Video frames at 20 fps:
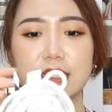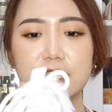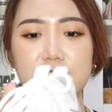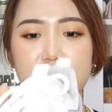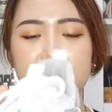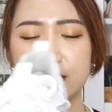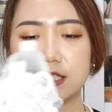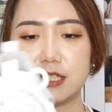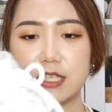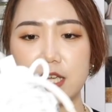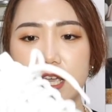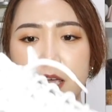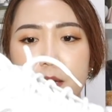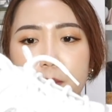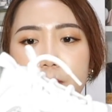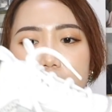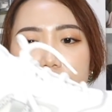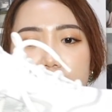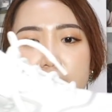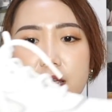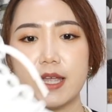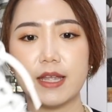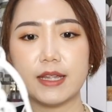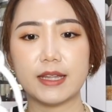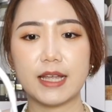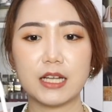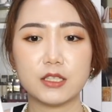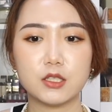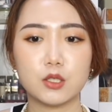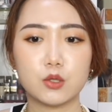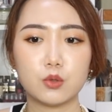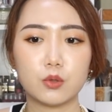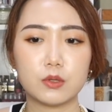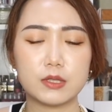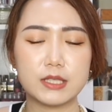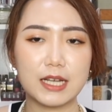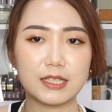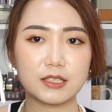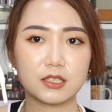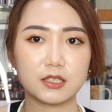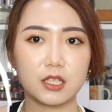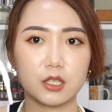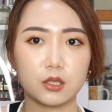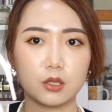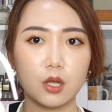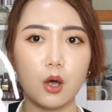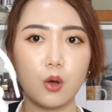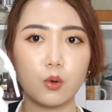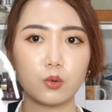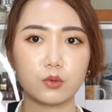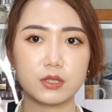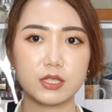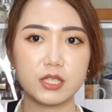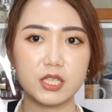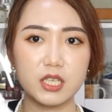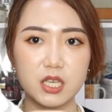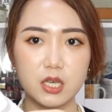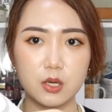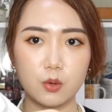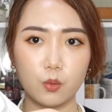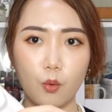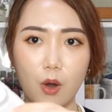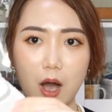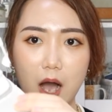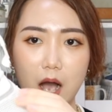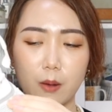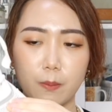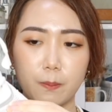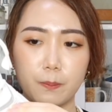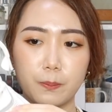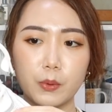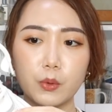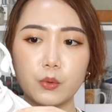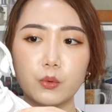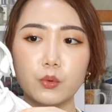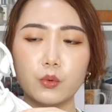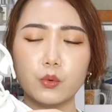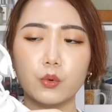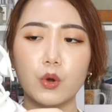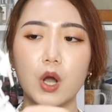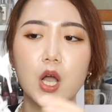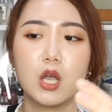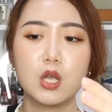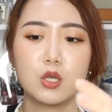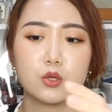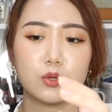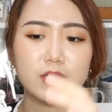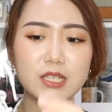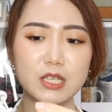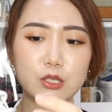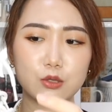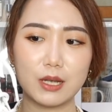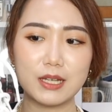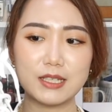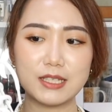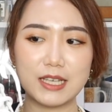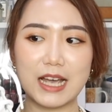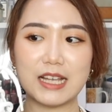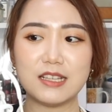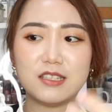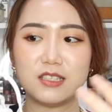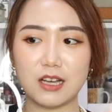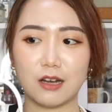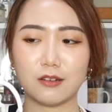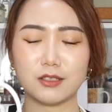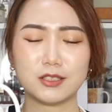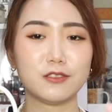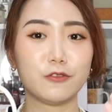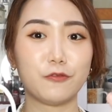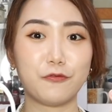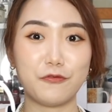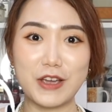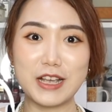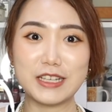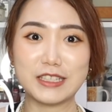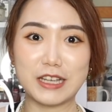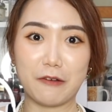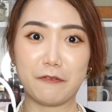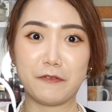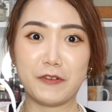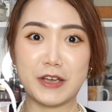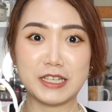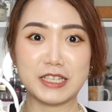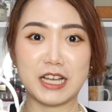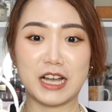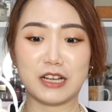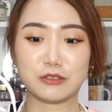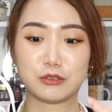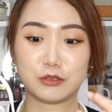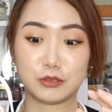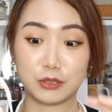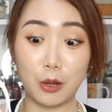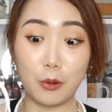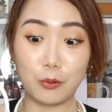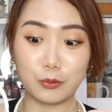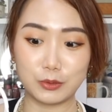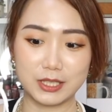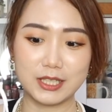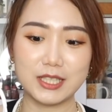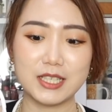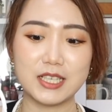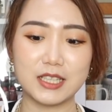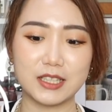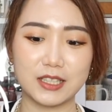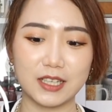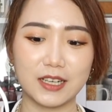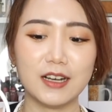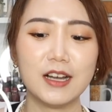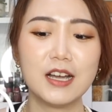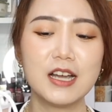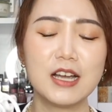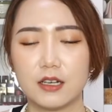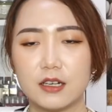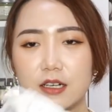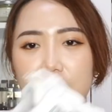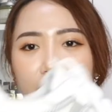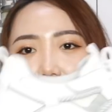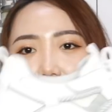的鞋面，它是做这样子的透气网布，所以你穿起来脚是非常非常透气的。然